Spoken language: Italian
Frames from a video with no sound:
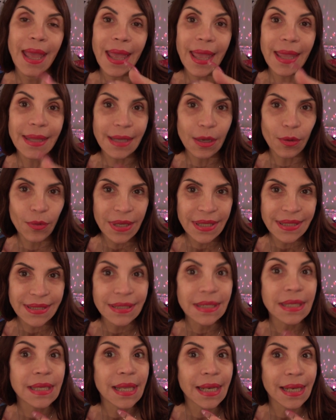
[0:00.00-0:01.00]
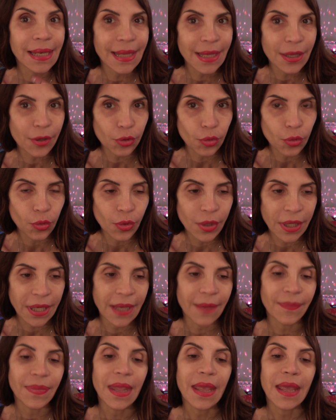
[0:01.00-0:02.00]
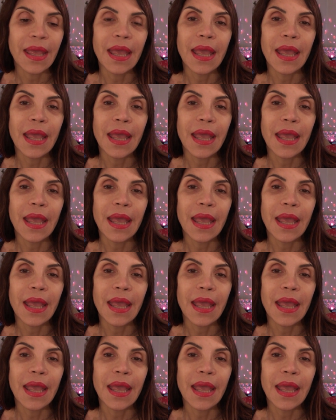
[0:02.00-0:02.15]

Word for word: Ed è questo l'errore.